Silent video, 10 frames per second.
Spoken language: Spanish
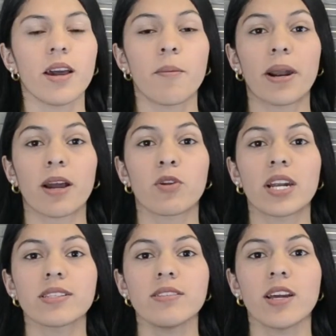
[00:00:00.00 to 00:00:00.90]
Para
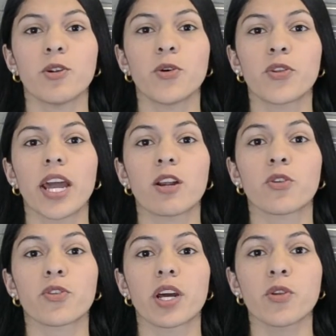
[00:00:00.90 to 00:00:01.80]
curarse en salud, el
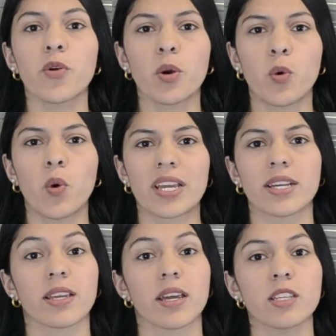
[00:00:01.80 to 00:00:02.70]
contrato de Uber que
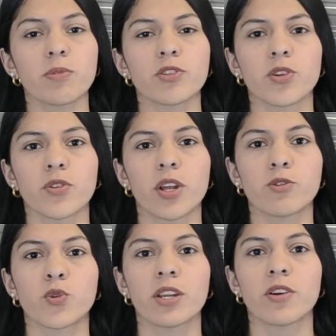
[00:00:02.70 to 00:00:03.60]
estará a disposición del
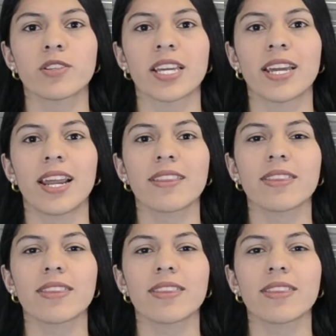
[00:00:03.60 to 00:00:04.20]
usuario señala